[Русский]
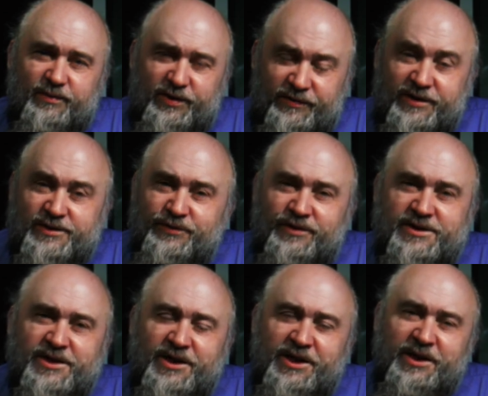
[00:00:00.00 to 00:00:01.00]
Приветствую вас,
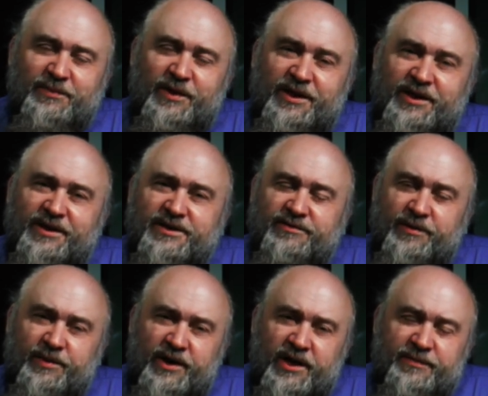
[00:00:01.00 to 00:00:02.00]
дорогие мои. С
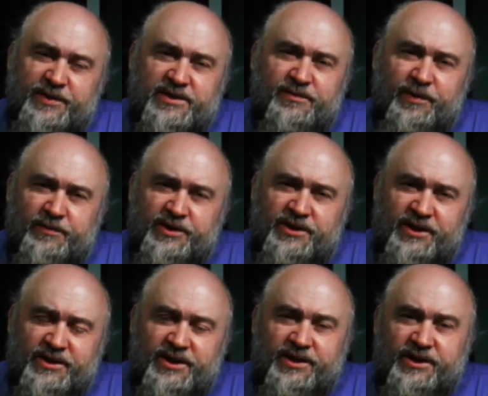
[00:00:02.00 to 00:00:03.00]
вами я, епископ Альберт
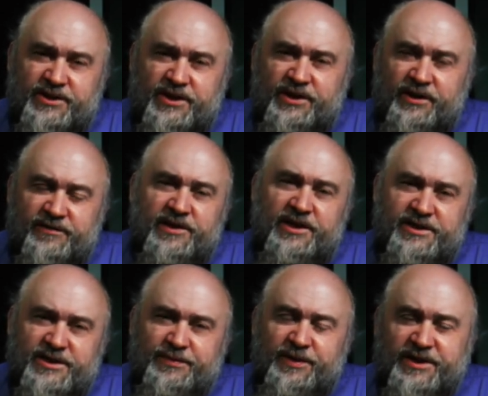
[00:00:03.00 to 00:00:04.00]
Раткин, наш канал «Взгляд
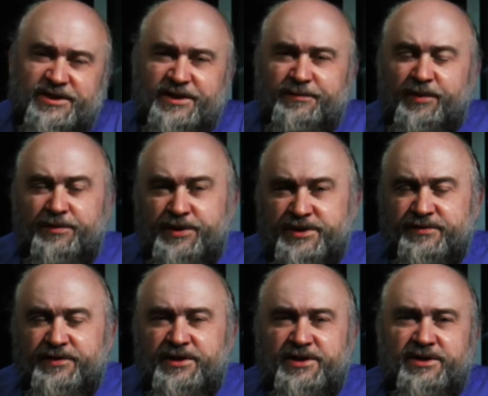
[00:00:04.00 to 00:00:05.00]
с небесной».
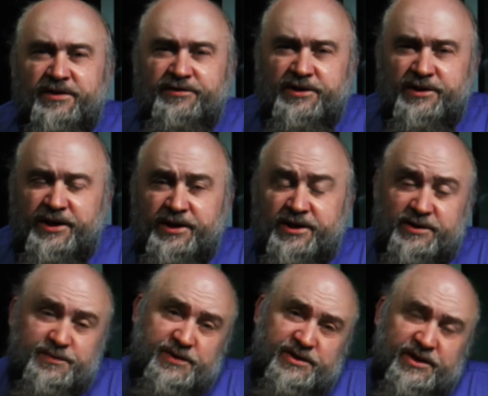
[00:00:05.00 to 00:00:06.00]
Подписывайтесь, ставьте лайки,
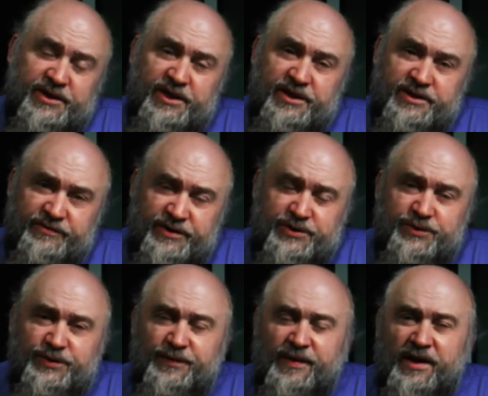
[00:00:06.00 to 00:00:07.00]
распространяйте
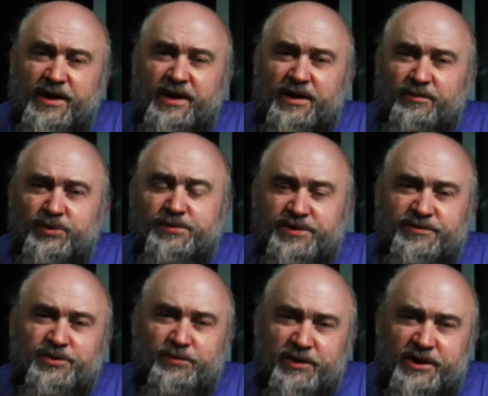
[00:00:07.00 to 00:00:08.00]
видео. Будем за
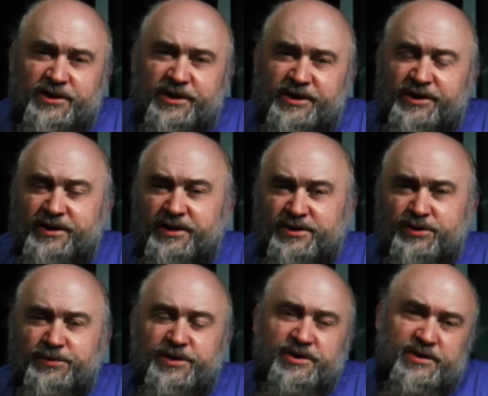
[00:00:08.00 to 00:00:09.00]
все благодарны,
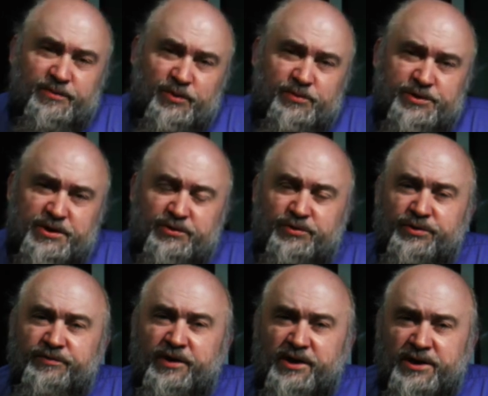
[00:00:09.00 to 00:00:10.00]
особенно за помощь,
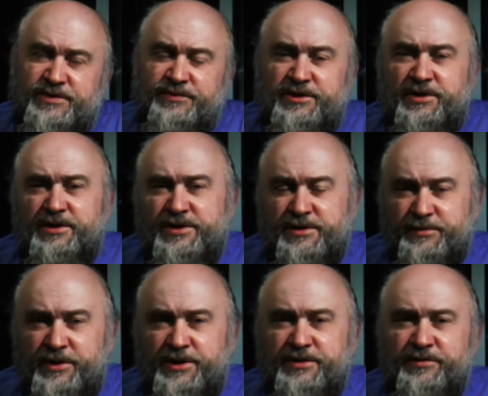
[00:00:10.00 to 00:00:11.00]
которую вы оказываете нас, и
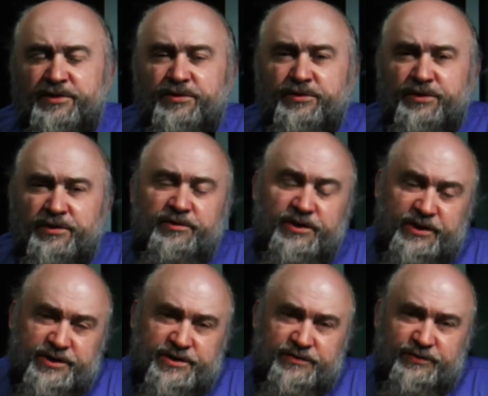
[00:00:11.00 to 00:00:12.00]
молитвенную, и
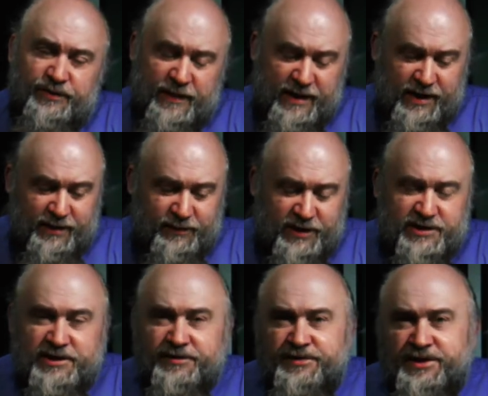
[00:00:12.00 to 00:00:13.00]
финансовую.
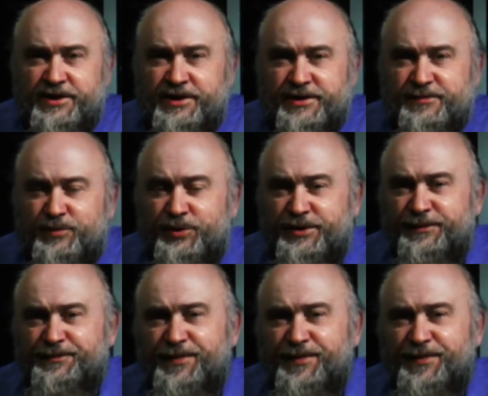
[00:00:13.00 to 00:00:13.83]
Благослови всех Господь.